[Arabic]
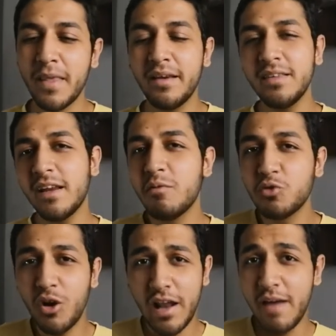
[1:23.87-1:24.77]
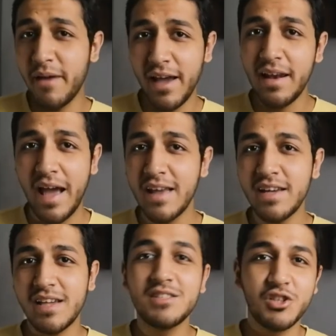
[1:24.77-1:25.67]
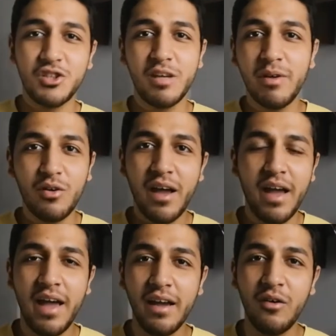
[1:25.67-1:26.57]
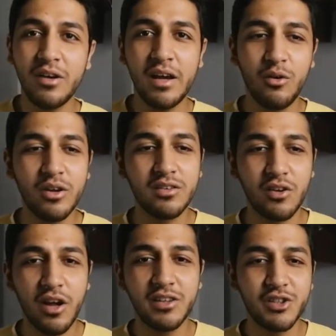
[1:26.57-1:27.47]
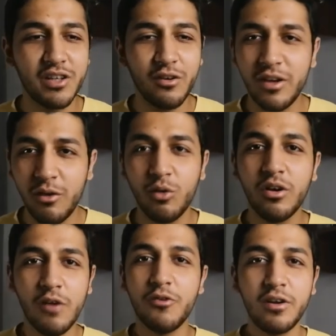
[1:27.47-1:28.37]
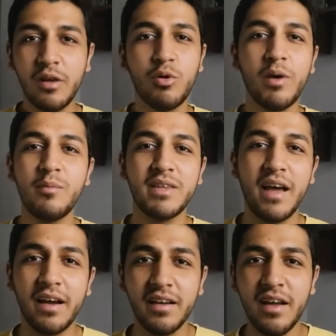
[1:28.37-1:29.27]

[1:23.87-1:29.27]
ان انت لما بتروح لاي محل عادي عايز تشتري منه اي حاجه وليكن انت رايح تشتري وليكن كفر للموبايل بتاعك